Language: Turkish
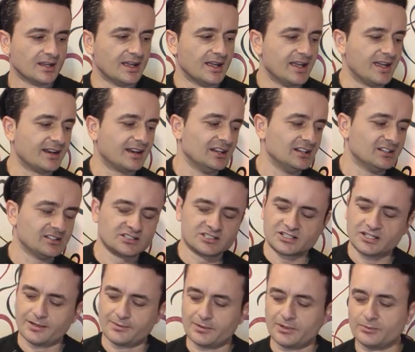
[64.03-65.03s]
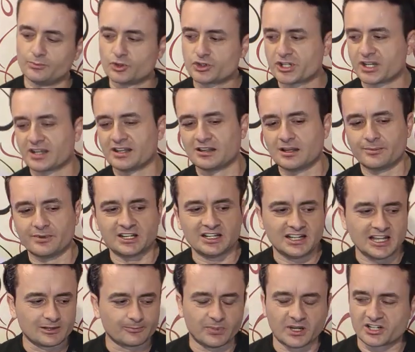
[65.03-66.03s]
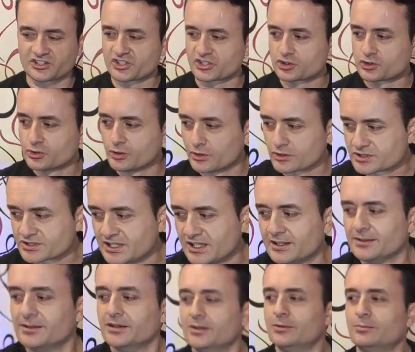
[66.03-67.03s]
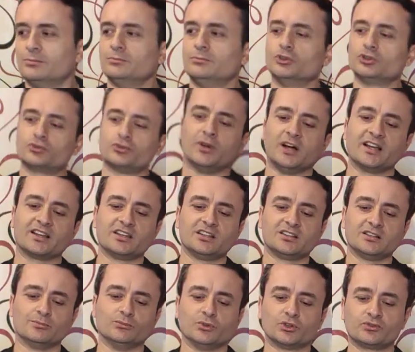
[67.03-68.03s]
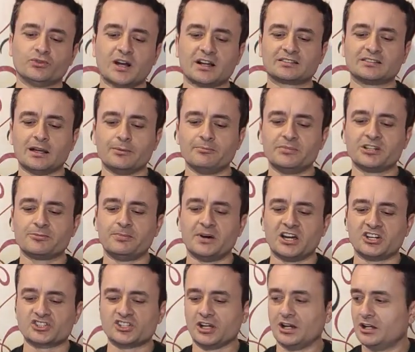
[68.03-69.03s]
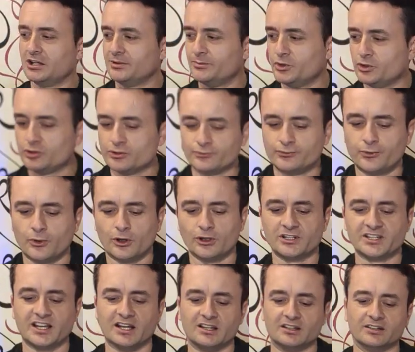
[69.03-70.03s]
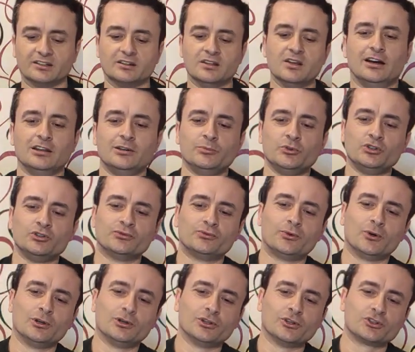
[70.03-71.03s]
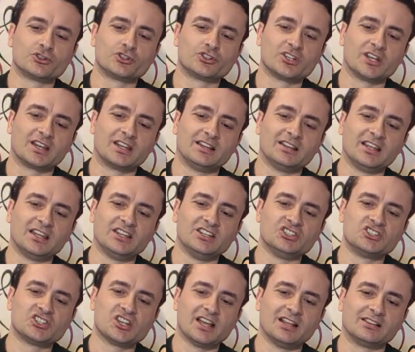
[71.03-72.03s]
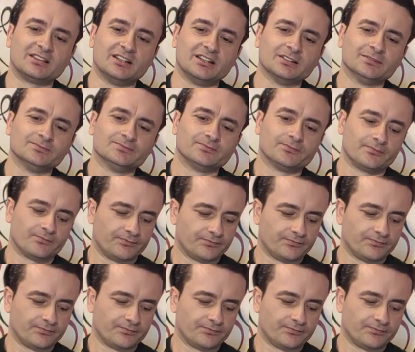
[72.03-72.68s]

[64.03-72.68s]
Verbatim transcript: Eğer elinizde bu şekilde bir led parçası yoksa mutfağa gidin. Mutfaktan bir parça alüminyum folyo alın. Alüminyum folyoyu şu şekilde inceltin.